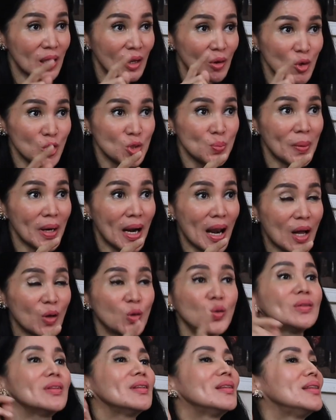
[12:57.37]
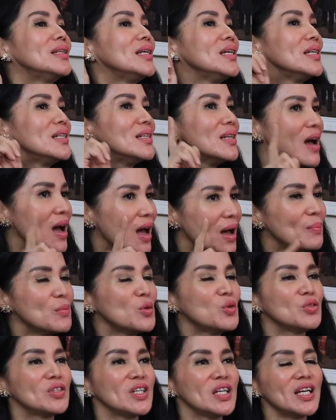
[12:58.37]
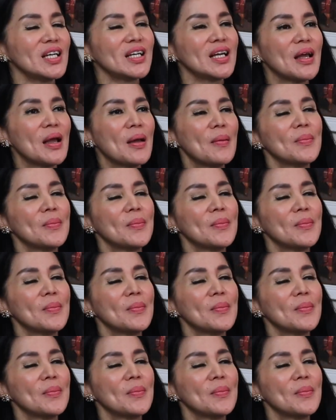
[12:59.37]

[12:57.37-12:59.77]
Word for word: terus berlaku, tidak mudik,